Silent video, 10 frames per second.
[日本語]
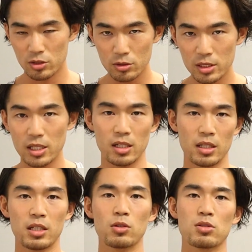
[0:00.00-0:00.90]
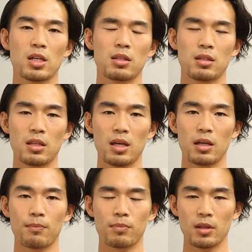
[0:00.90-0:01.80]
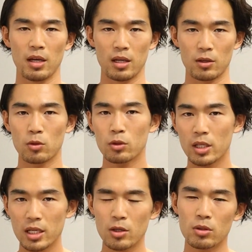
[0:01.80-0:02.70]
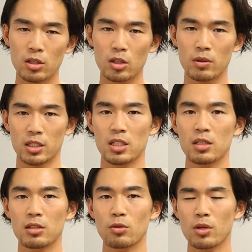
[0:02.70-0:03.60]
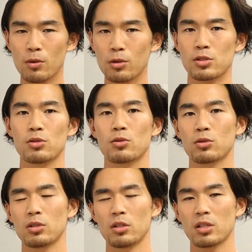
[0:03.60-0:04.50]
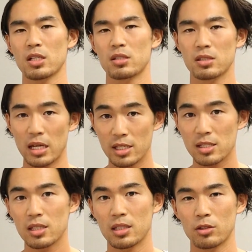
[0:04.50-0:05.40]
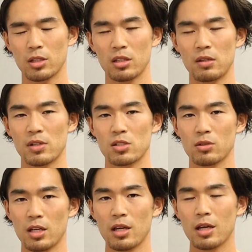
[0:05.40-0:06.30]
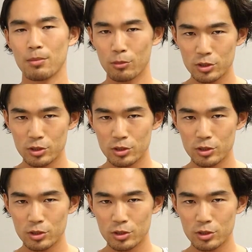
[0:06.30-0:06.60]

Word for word: 注意点がね、一つあって、えー、この内容っていうのは筋トレをすることっていうのが大前提となっていますので、